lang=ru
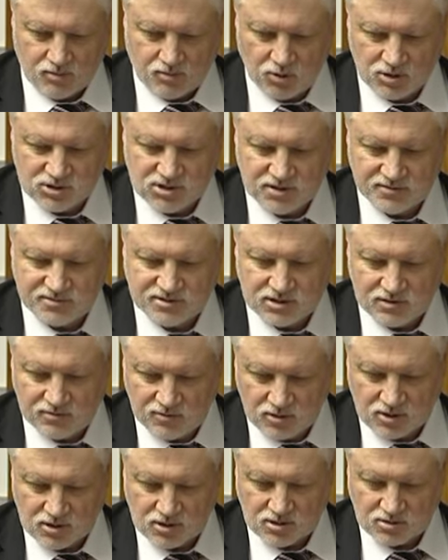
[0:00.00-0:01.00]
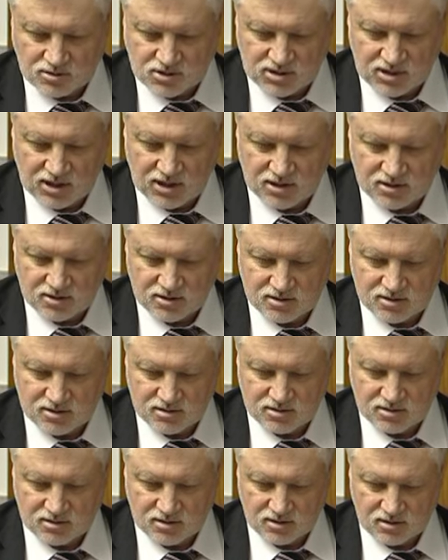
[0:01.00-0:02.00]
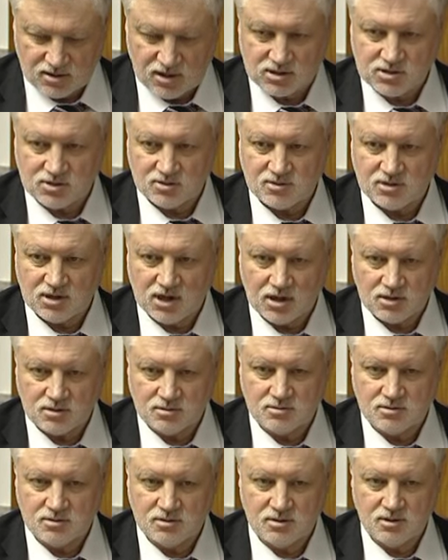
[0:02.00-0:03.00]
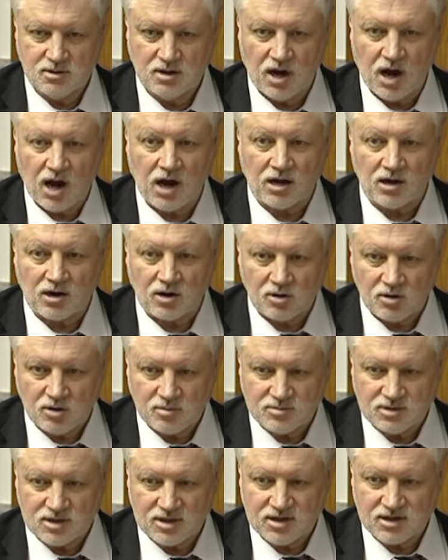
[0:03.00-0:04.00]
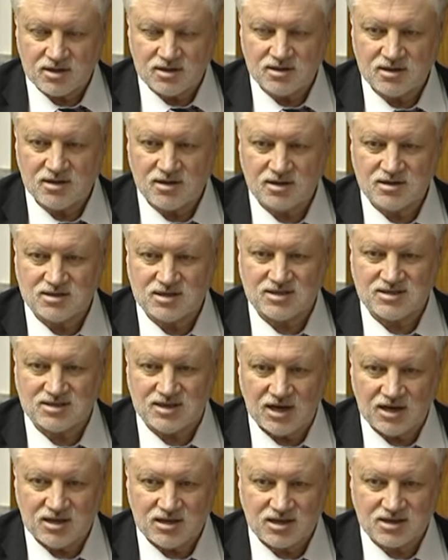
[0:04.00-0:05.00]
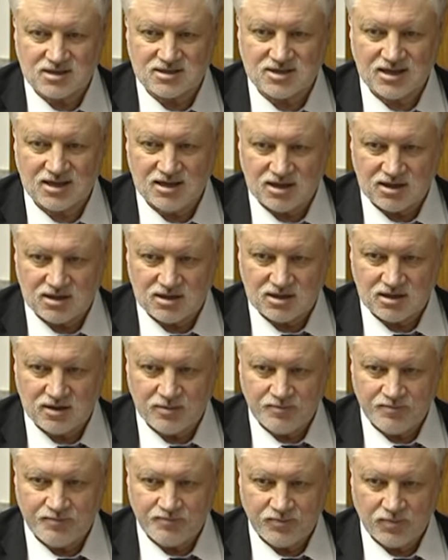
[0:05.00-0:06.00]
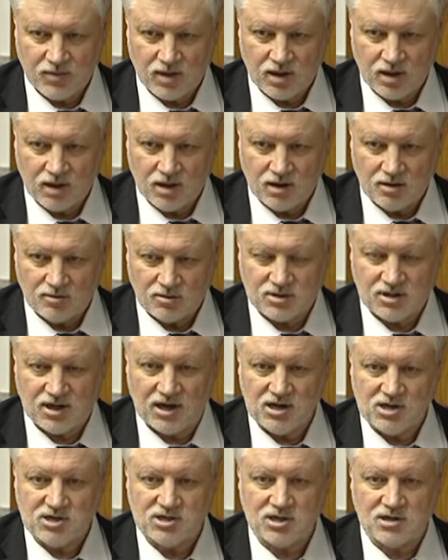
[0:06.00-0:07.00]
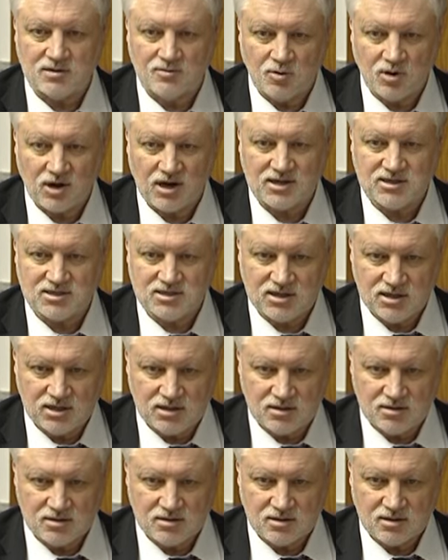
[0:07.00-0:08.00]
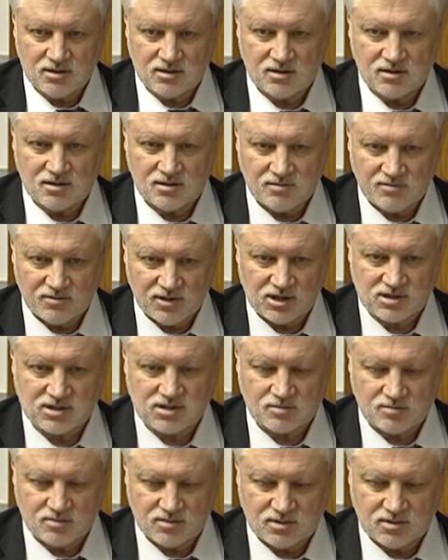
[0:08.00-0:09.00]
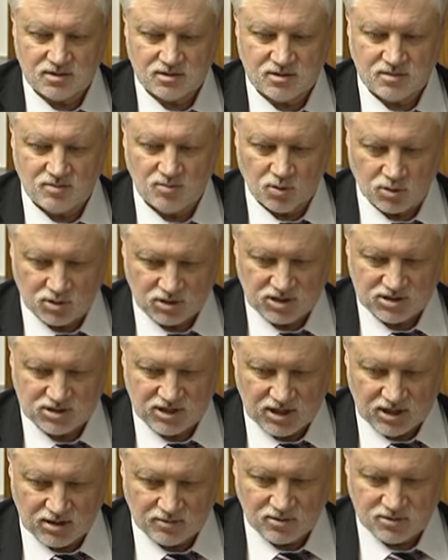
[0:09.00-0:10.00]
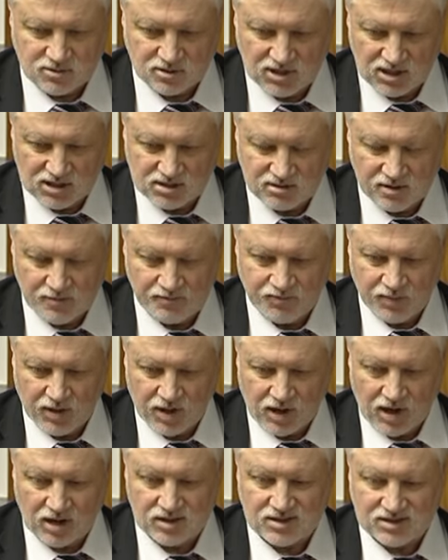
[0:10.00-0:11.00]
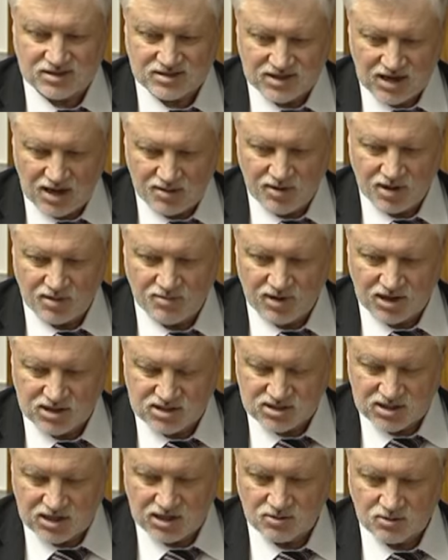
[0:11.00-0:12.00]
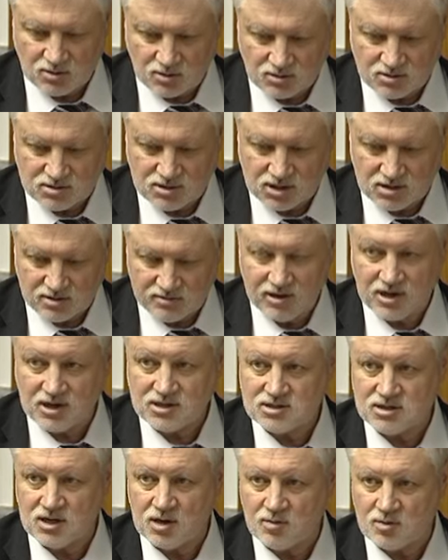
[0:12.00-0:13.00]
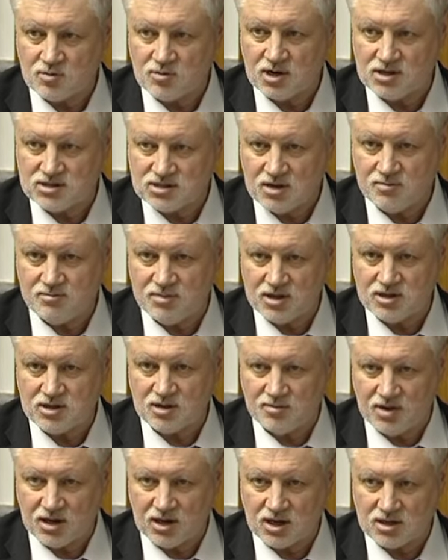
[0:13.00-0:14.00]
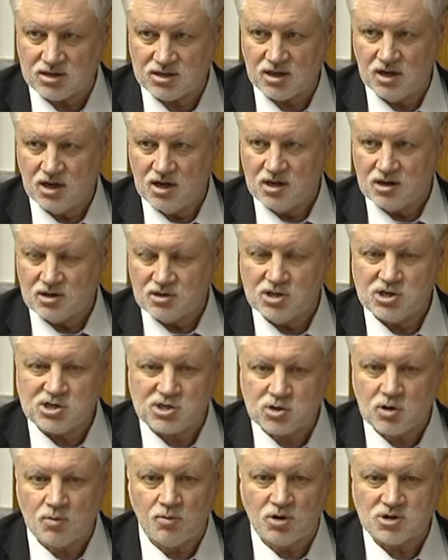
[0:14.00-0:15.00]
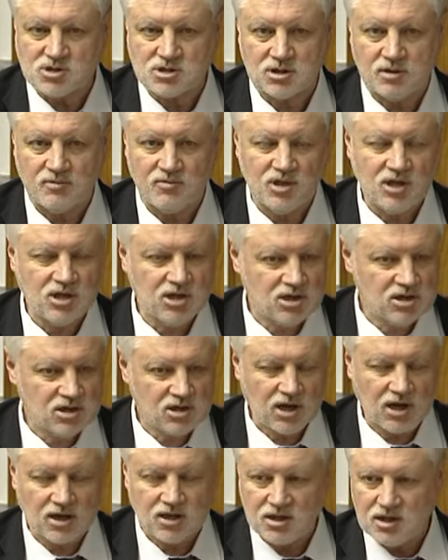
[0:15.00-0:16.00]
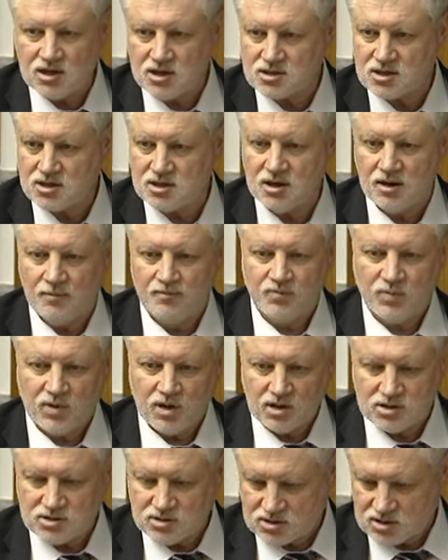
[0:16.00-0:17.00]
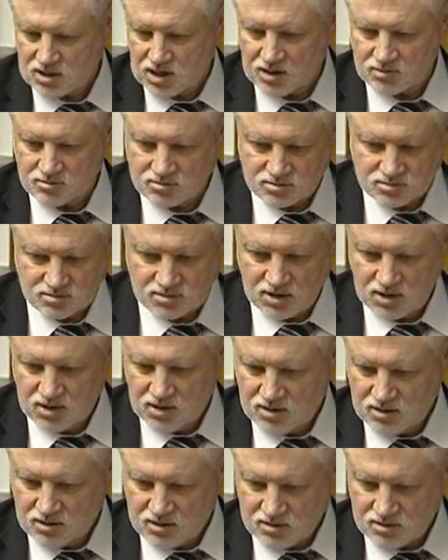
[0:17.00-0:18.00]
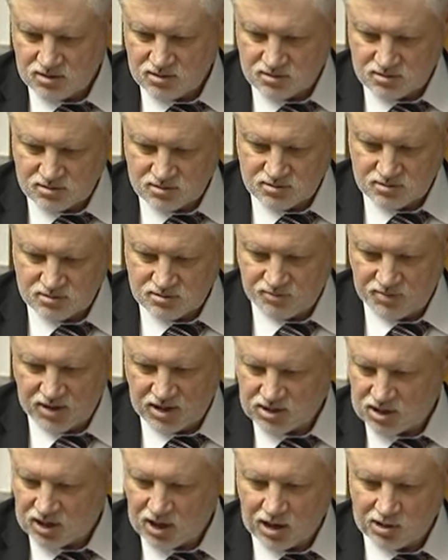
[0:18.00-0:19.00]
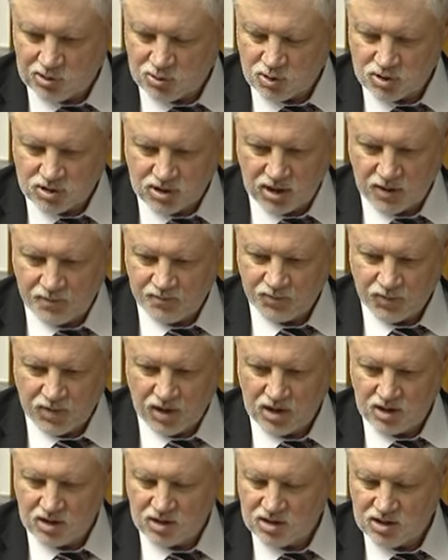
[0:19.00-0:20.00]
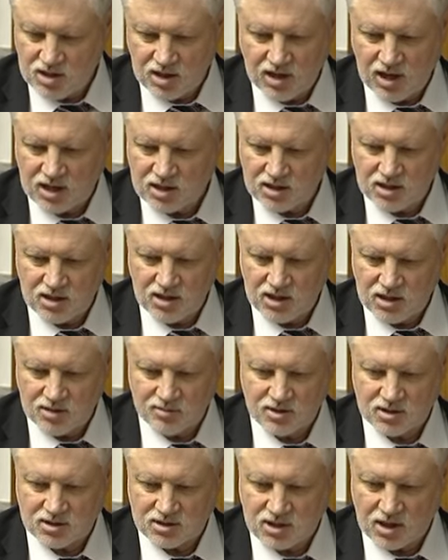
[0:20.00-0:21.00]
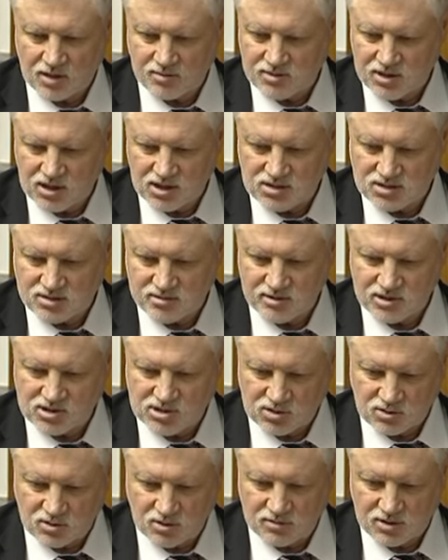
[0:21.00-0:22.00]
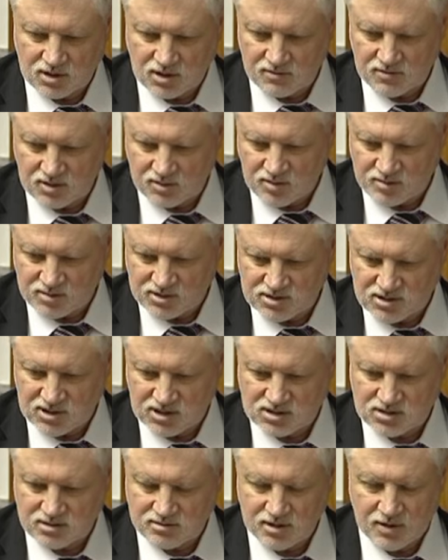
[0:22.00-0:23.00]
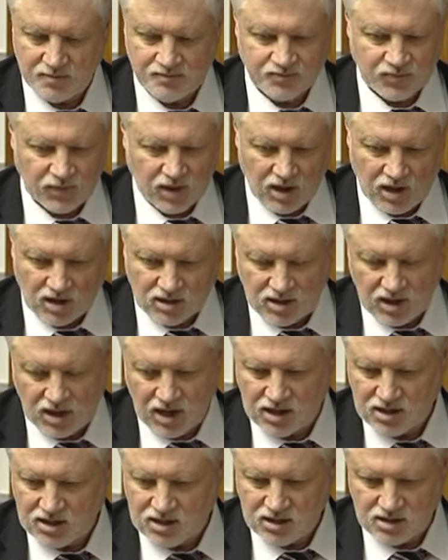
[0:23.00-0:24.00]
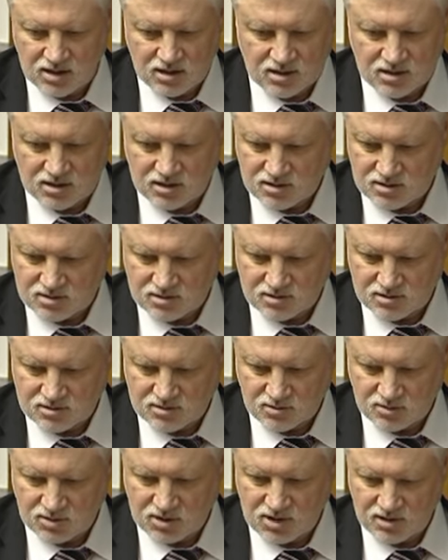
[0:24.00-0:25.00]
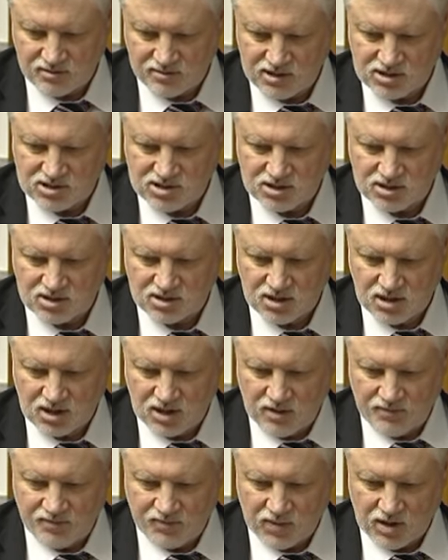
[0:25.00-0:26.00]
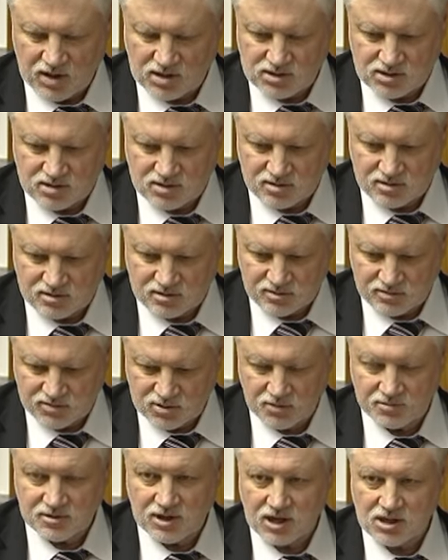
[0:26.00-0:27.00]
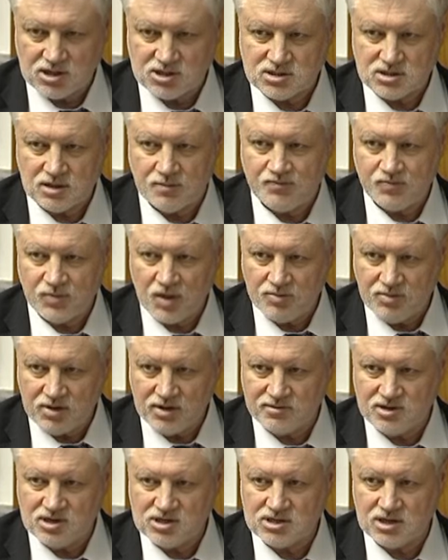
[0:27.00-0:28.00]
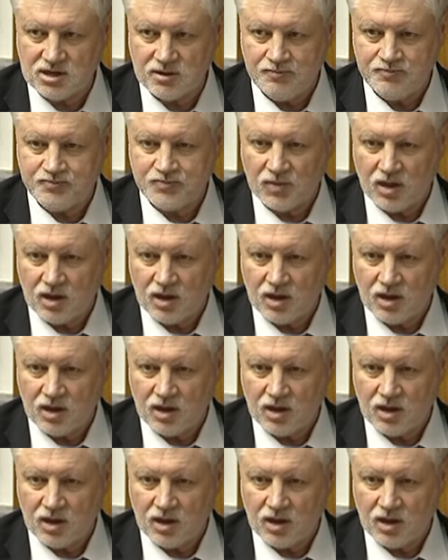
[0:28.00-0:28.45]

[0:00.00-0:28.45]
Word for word: Больше всего разрушает нашу страну огромное социальное расслоение. Вот наличие двух России в нашем э, многонациональном государстве – это самая большая угроза. Две России, я имею в виду Россия бедная и богатая. Ничто больше, ни какие-то значит, там, э, пятой колонны, э, ни какие-либо там действия чиновников, либо бездействия, никакие э, другие вещи, значит, э, все вторично. Первично